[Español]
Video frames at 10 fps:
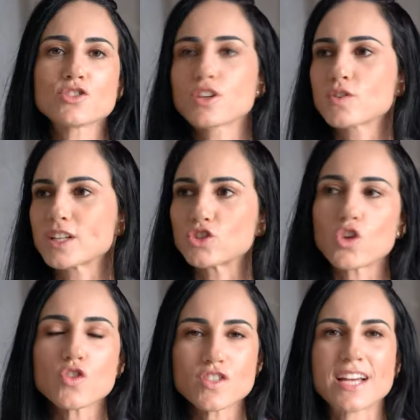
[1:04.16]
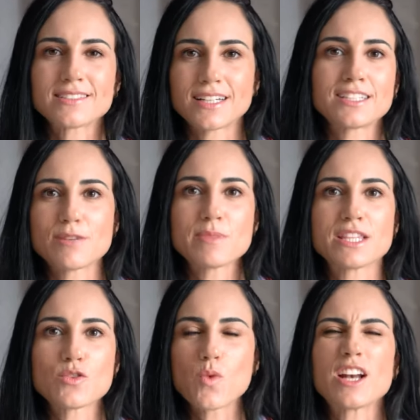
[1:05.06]
yo quiero que todo sea
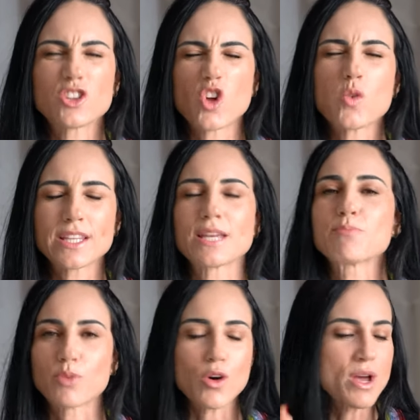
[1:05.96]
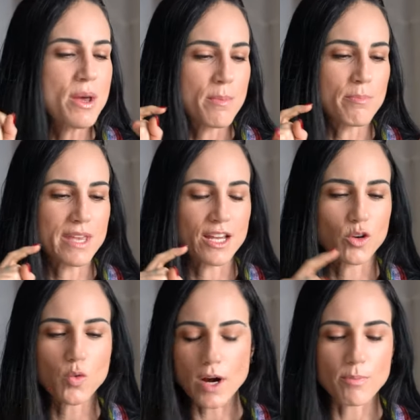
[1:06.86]
exactamente igual todo el tiempo, mi
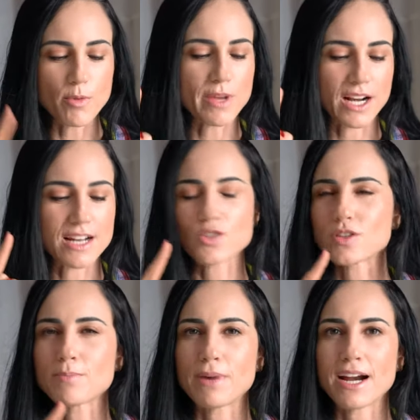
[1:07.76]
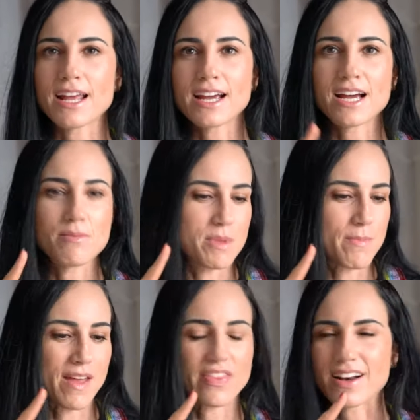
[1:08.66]
cuerpo, mi relación de pareja, mi
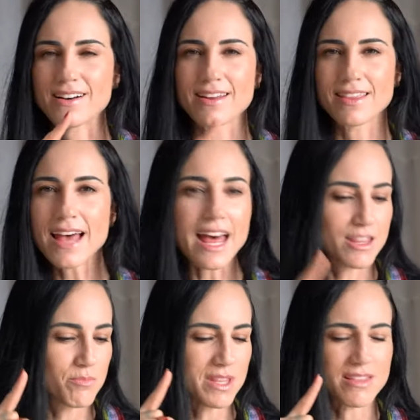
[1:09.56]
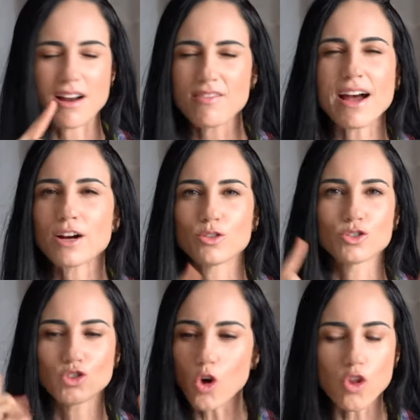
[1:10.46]
maternidad, mi trabajo,
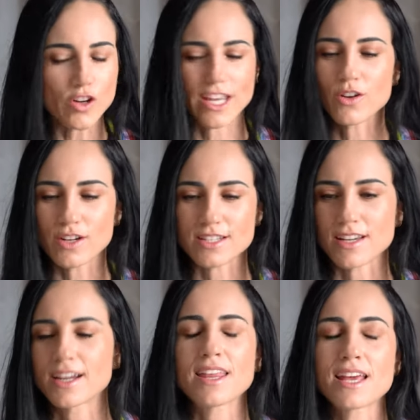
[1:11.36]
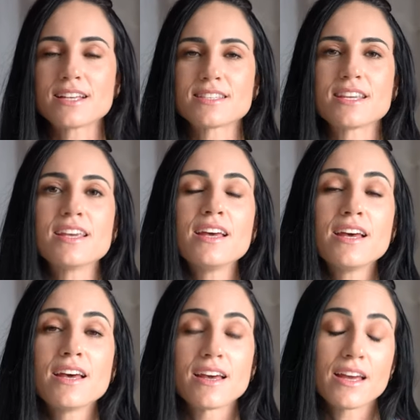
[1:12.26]
todo quiero que se quede así,
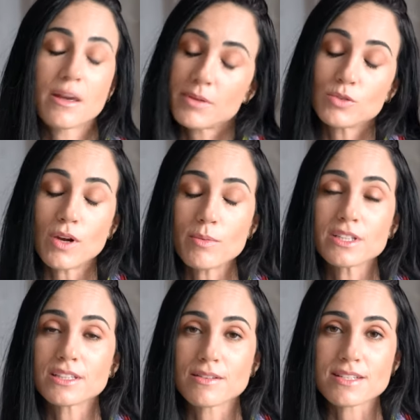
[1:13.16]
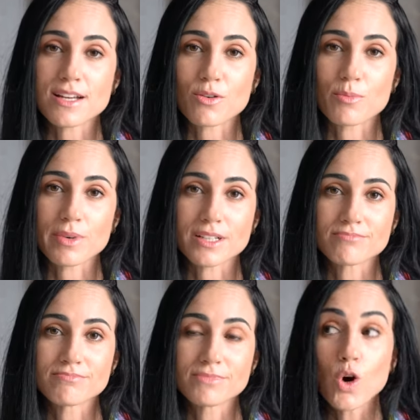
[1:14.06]
eh, eventualmente te vas a romper
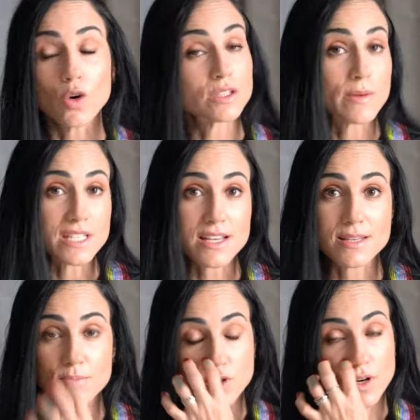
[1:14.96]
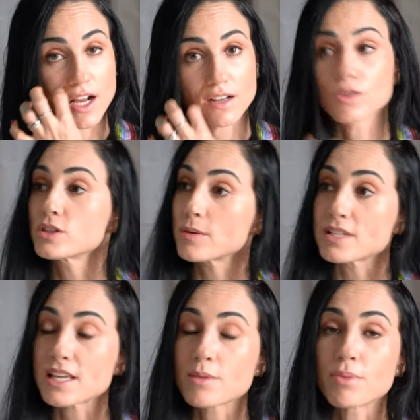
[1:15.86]
o te vas a decepcionar o te
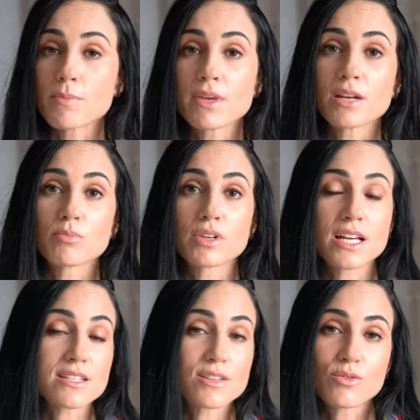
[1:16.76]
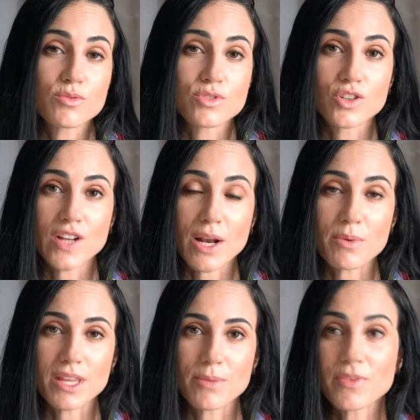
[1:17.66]
vas a deprimir porque así no funciona la
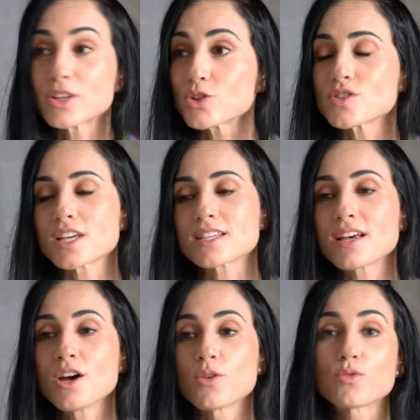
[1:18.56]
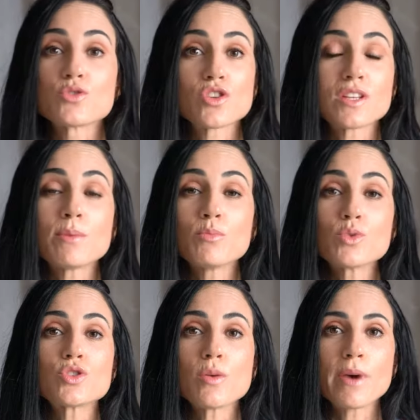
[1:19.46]
vida. Entonces funciona
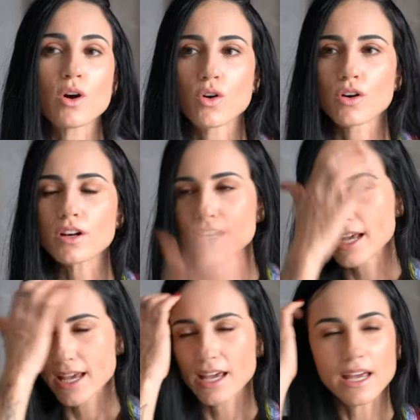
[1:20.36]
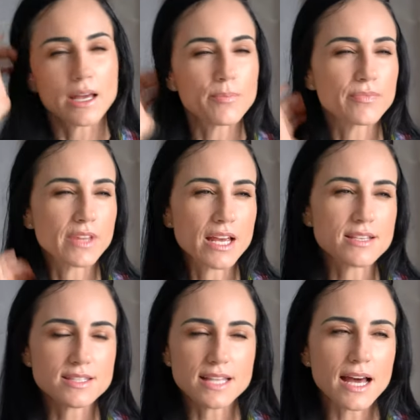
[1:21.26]
mucho mejor em,
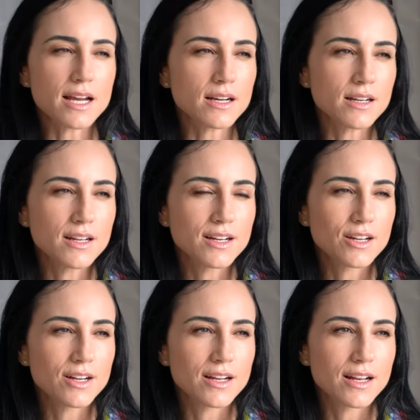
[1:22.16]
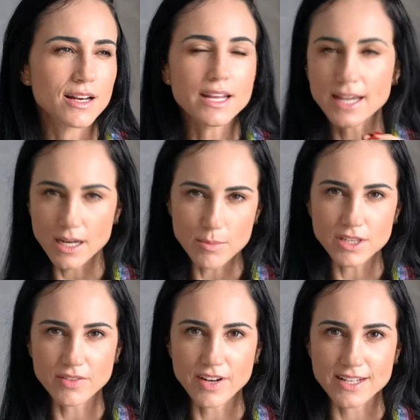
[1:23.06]
estar
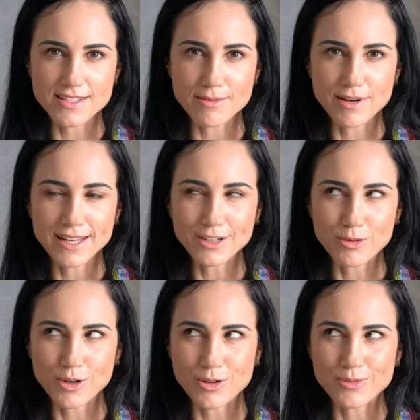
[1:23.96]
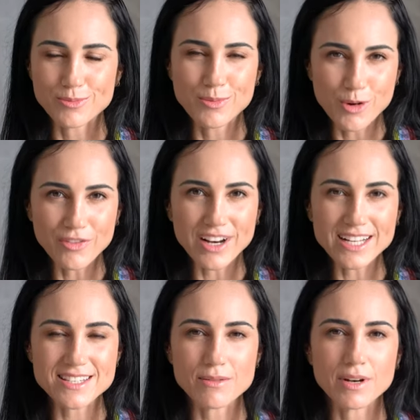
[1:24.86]
ligeramente flexible, o bueno, muy
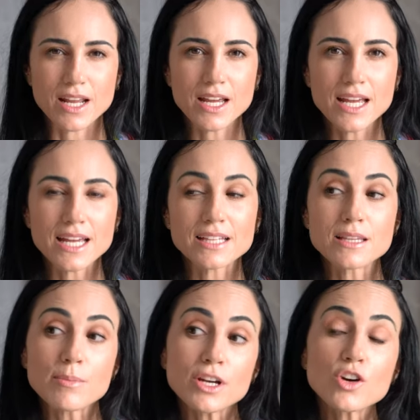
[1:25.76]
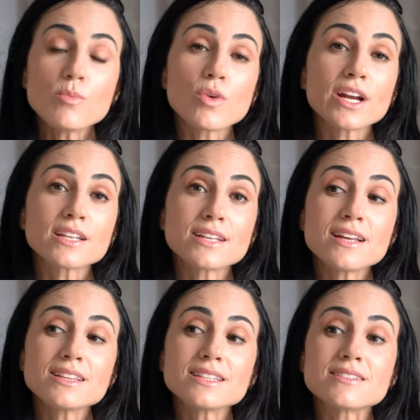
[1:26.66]
flexible, y también como irte
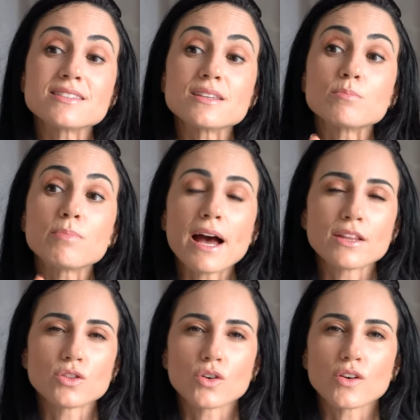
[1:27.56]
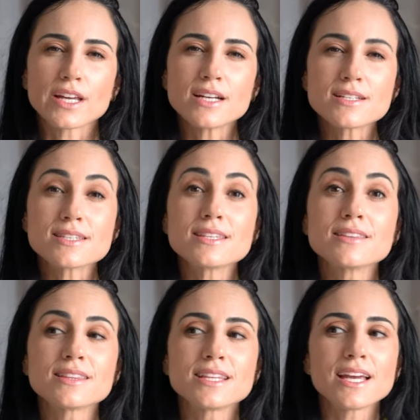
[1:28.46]
anticipando, ir
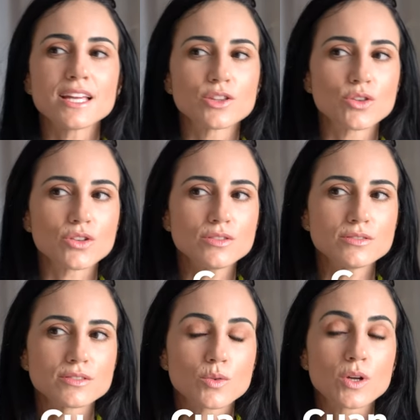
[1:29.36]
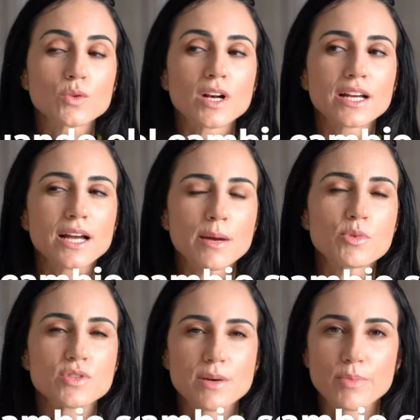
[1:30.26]
sintiendo cuando el
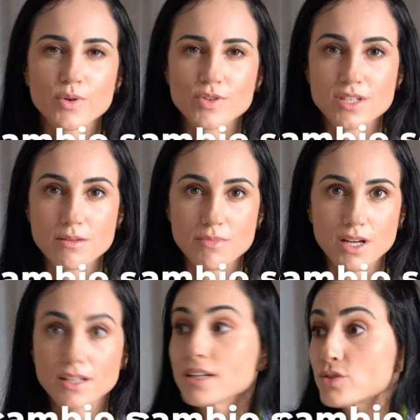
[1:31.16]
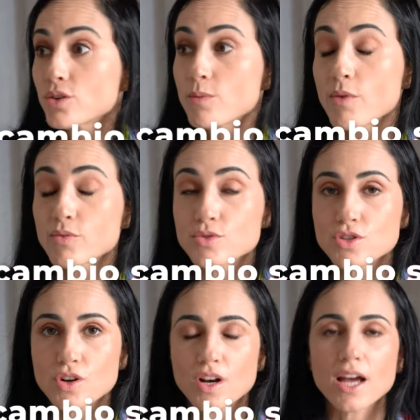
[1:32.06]
cambio se aproxima. ¿Y eso cómo
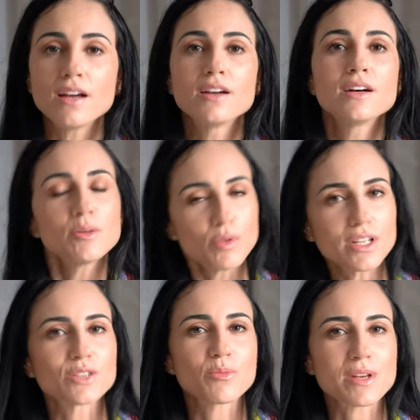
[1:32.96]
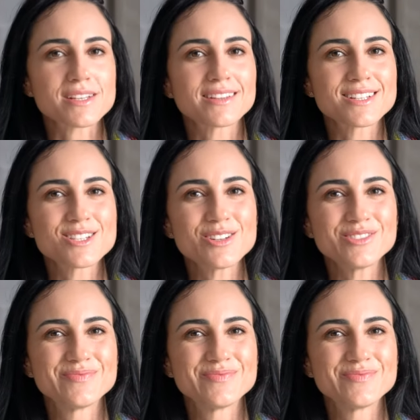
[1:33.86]
funciona? Poniendo más atención.